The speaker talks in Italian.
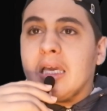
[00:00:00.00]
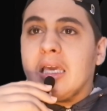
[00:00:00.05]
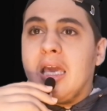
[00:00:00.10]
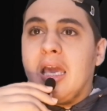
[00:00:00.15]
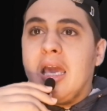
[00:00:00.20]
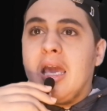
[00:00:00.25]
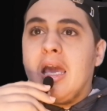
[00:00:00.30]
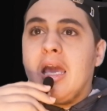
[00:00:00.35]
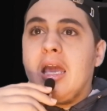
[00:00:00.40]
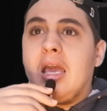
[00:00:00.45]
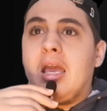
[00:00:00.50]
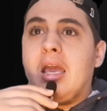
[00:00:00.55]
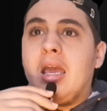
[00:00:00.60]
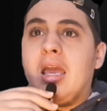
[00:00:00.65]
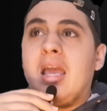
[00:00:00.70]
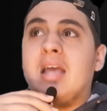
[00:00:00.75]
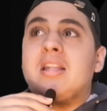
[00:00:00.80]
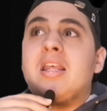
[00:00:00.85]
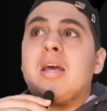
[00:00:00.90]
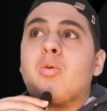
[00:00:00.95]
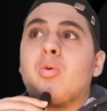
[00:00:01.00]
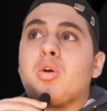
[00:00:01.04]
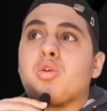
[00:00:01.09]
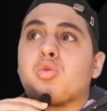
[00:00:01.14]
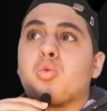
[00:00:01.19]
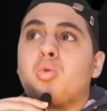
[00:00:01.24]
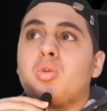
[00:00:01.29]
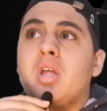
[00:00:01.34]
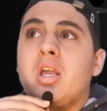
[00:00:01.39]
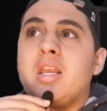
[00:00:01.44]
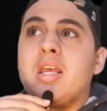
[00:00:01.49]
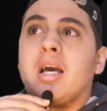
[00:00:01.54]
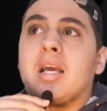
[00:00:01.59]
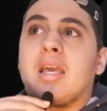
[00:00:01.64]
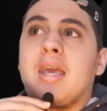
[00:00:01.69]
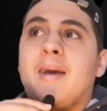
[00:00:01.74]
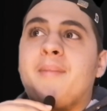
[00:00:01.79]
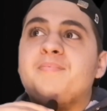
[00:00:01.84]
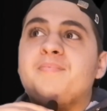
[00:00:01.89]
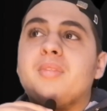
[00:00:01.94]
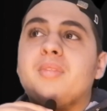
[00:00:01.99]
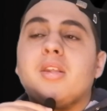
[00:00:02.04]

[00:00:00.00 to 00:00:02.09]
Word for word: che ed è una scuderia che